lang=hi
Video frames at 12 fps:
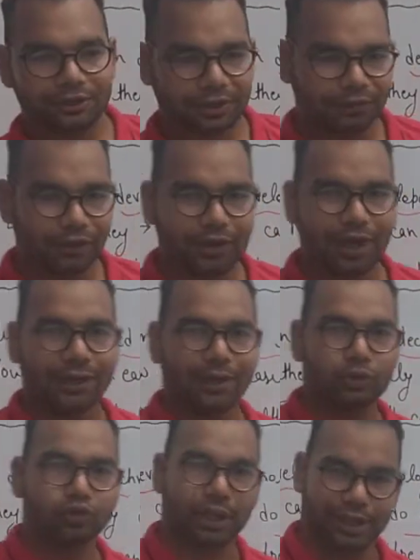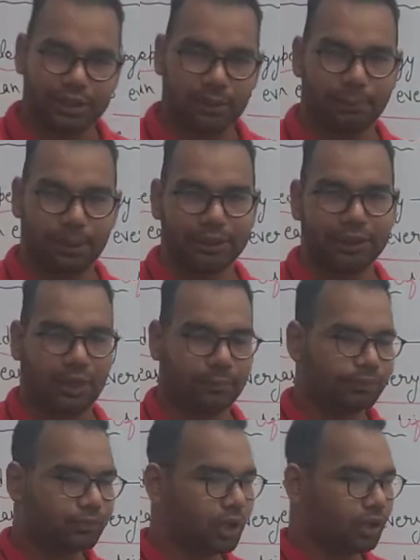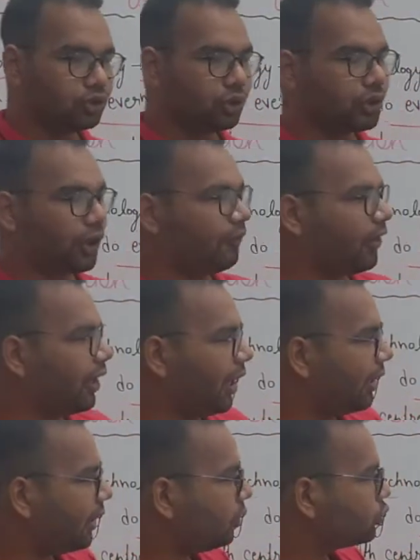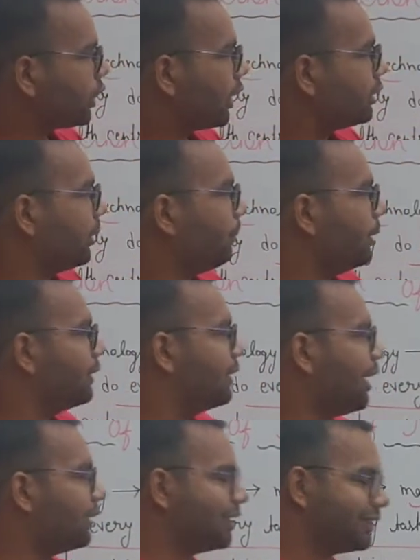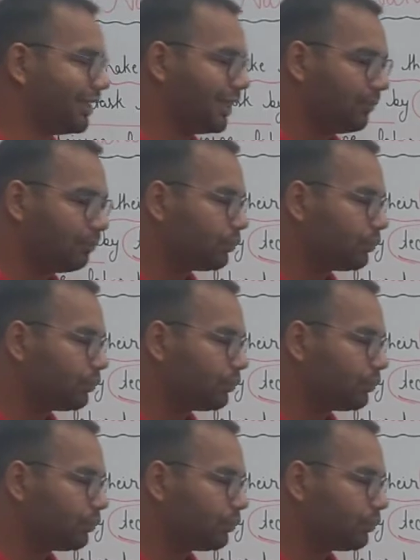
ट्रैफिक लाइट है उसका एग्जाम्पल दिया जो ट्रैफिक लाइट है उसका एग्जाम्पल दिया जैसे